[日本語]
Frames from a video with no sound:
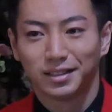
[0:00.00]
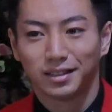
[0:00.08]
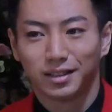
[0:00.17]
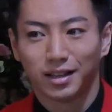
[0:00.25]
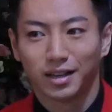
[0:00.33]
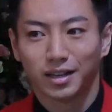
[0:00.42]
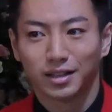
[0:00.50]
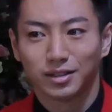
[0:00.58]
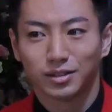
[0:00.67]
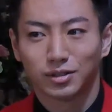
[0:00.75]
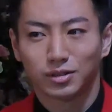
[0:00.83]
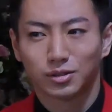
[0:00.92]
で
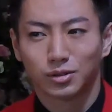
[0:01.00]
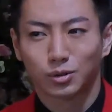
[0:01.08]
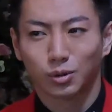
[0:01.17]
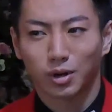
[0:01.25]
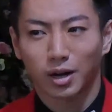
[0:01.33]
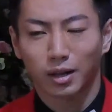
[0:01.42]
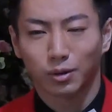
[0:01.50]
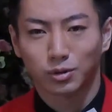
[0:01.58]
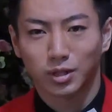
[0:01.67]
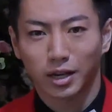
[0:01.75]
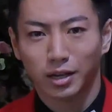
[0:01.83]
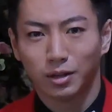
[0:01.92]
ずっと彼の
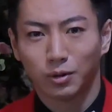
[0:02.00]
才